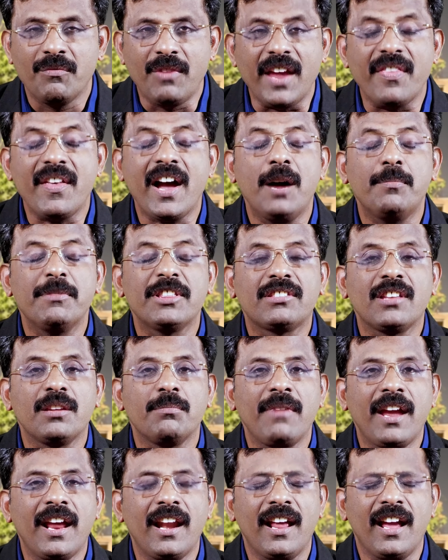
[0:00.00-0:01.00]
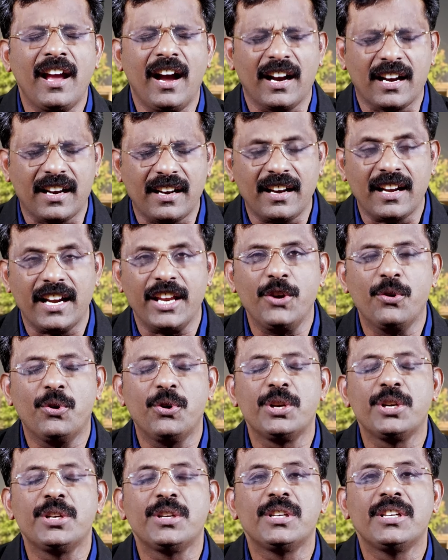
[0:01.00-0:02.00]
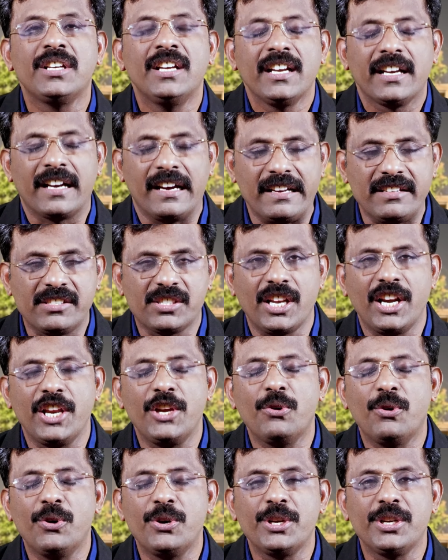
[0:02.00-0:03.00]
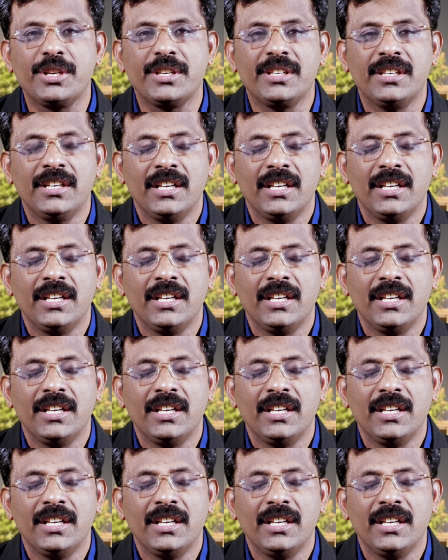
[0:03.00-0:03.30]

வேதாகமத்தின் மேலே அக்கறையோடு கரிசனையோடு